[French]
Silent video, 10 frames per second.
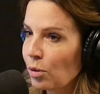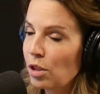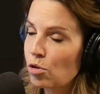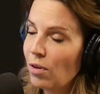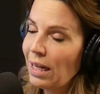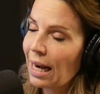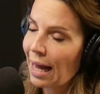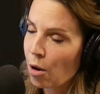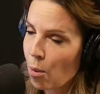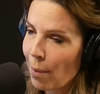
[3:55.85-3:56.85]
On est souvent dans la
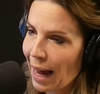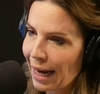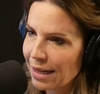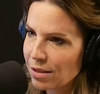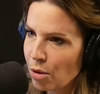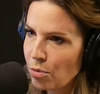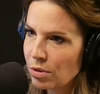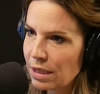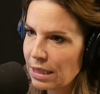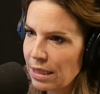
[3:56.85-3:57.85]
comparaison
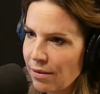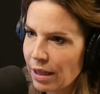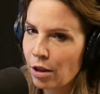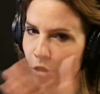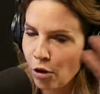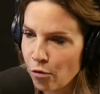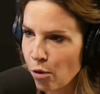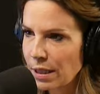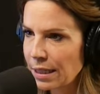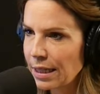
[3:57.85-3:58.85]
aussi avec notre
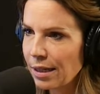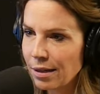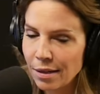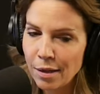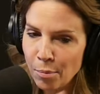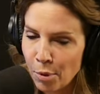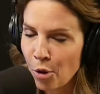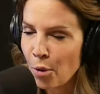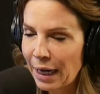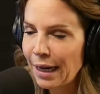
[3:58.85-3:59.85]
voisin, euh, pas
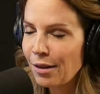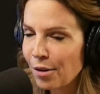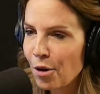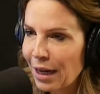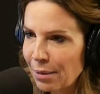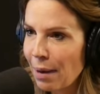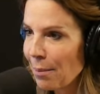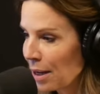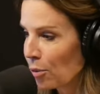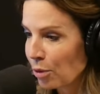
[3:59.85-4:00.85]
concret, là, concrètement,
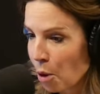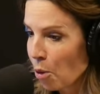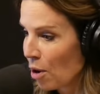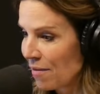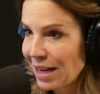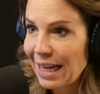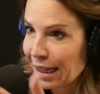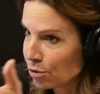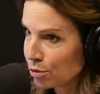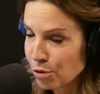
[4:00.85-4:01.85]
mais avec les
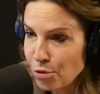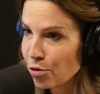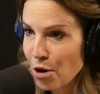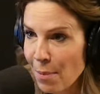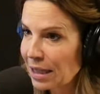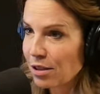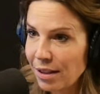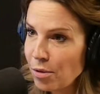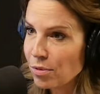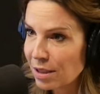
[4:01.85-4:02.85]
réseaux sociaux, tu l'as
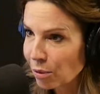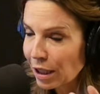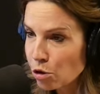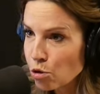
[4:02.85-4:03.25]
mentionné aussi, on est